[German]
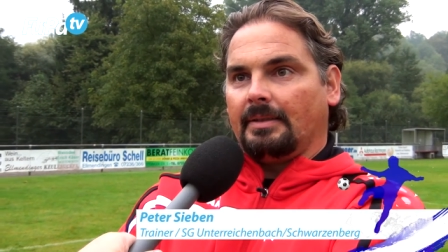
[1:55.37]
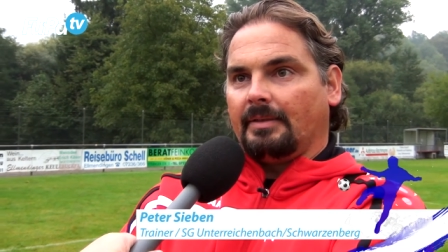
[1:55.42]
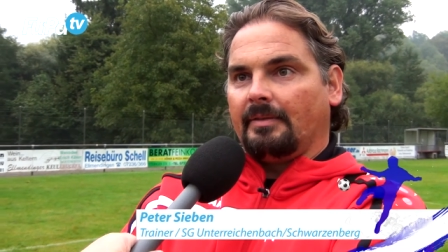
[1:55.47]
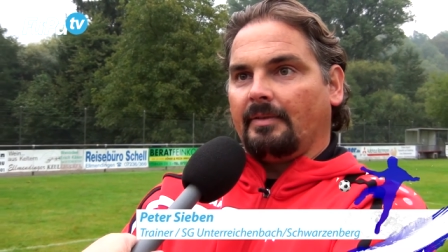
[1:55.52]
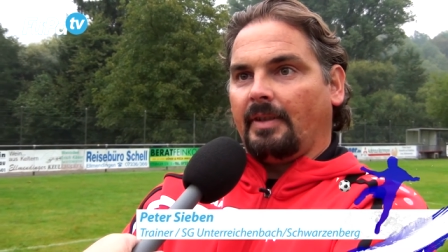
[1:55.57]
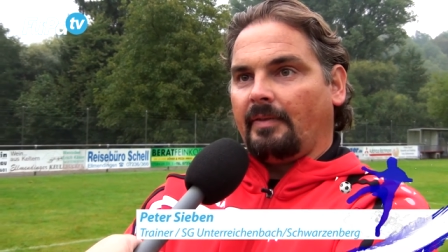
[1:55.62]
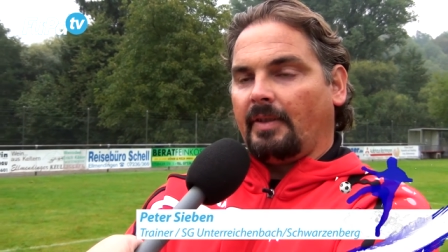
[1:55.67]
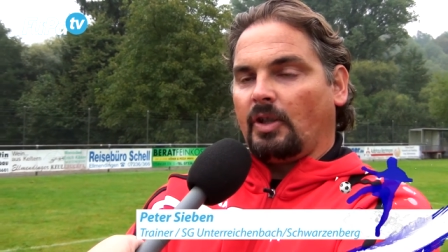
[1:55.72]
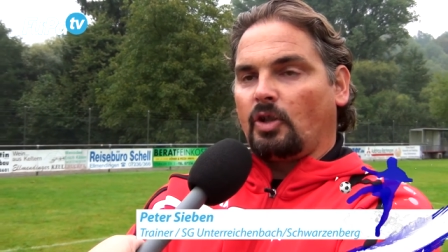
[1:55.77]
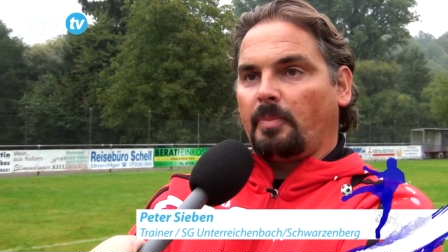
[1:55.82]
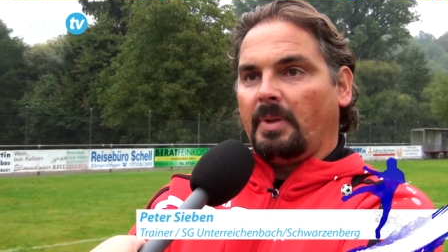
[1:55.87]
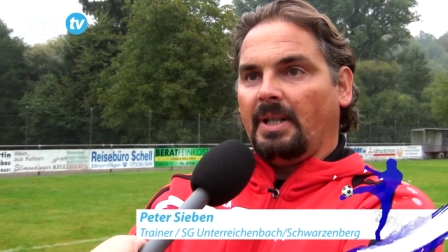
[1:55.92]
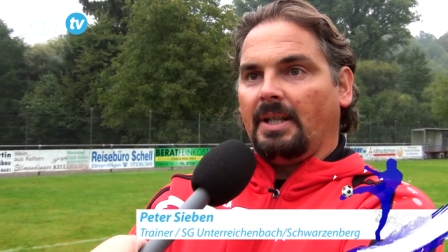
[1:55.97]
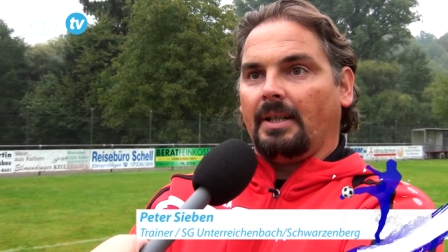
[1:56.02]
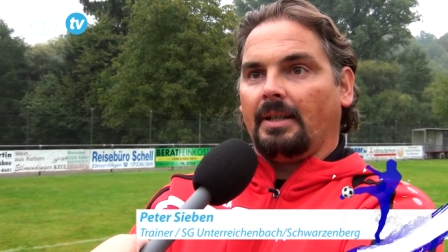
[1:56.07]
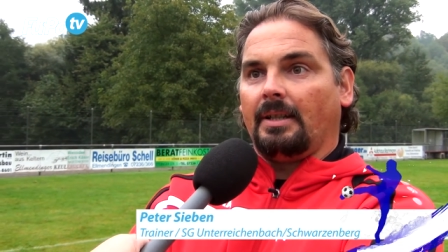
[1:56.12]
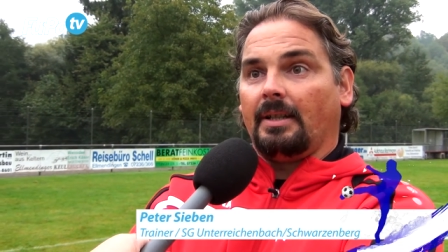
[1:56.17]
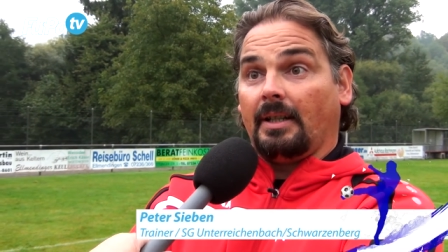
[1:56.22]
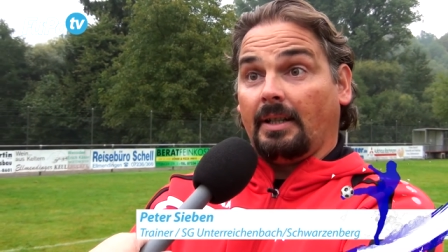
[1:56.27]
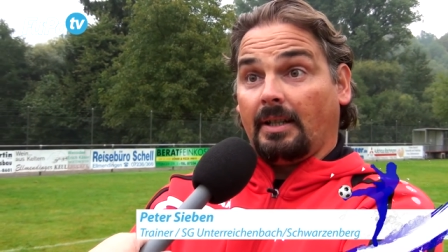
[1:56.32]
wenn wir ins Spiel
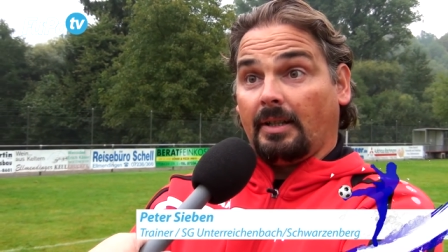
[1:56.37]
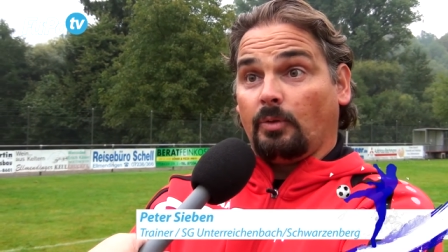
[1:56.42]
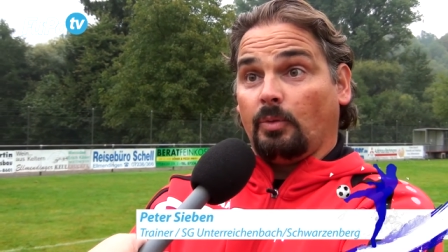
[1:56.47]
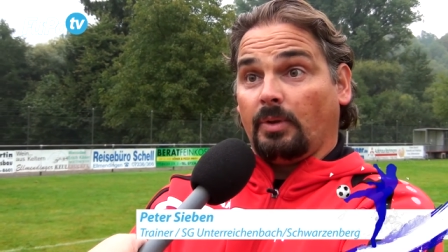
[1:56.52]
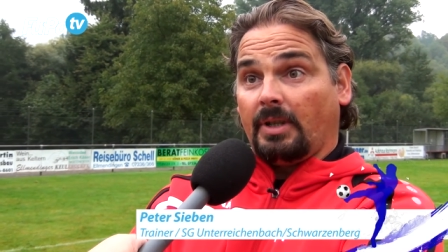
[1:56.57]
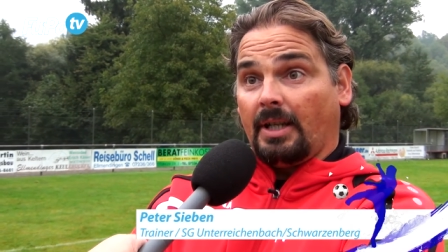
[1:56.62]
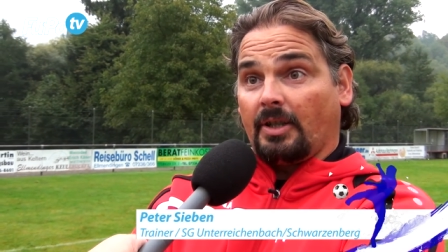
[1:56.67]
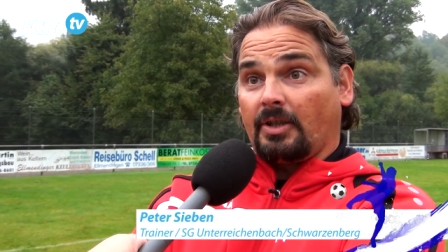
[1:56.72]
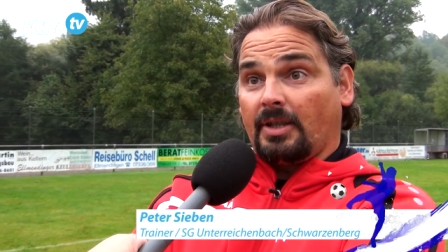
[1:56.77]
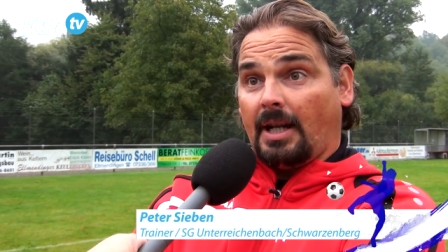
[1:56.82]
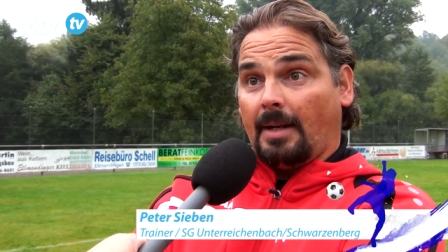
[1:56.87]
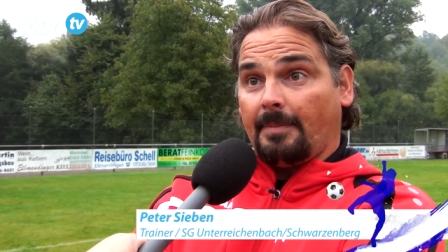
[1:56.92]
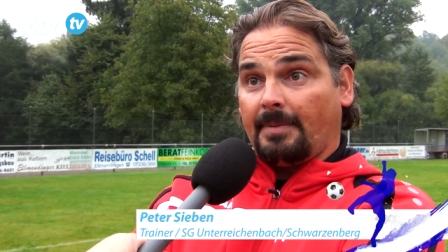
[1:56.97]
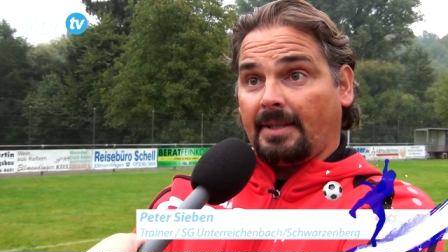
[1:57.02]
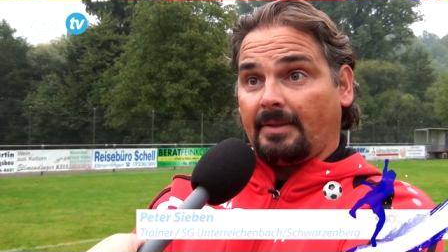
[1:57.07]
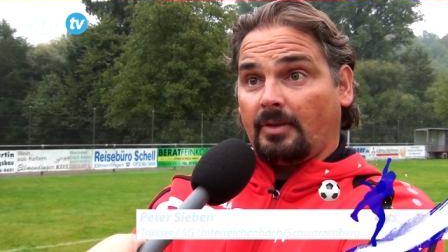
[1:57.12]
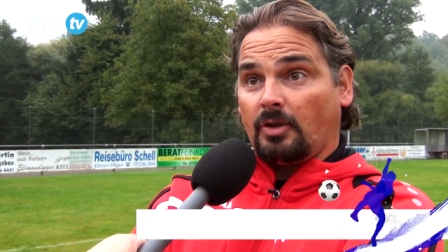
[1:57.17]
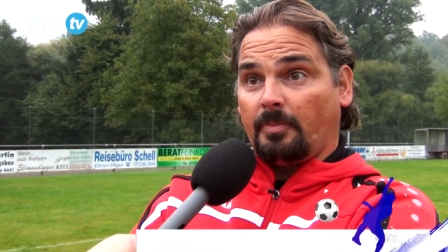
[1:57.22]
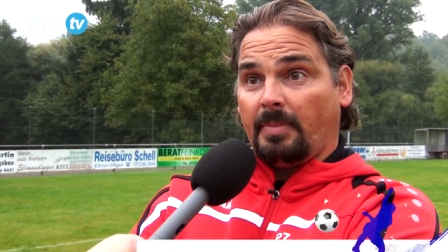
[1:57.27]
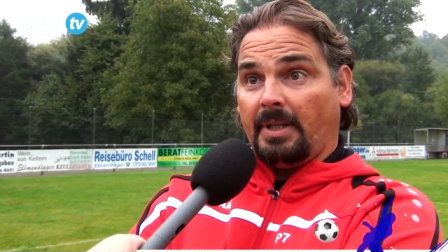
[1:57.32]
gehen, eine gute erste
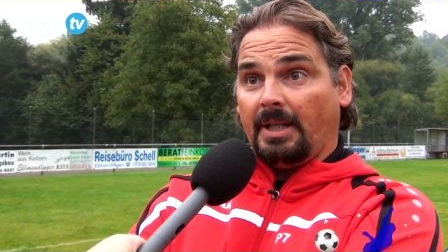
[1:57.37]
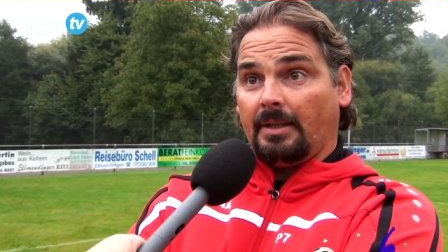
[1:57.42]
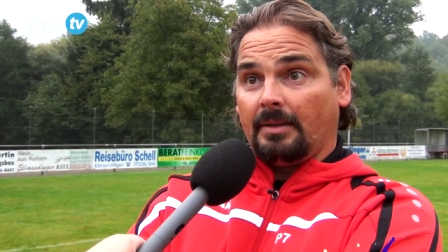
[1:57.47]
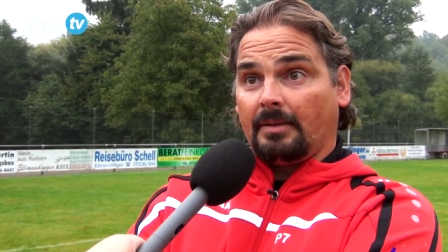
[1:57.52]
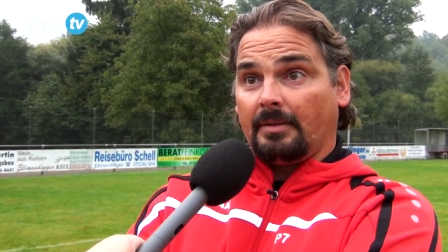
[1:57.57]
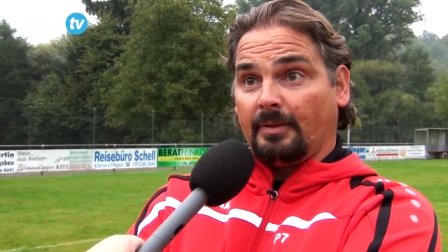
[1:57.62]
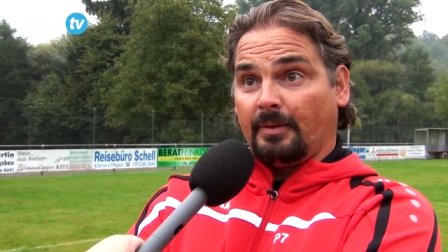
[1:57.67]
Halbzeit zu spielen.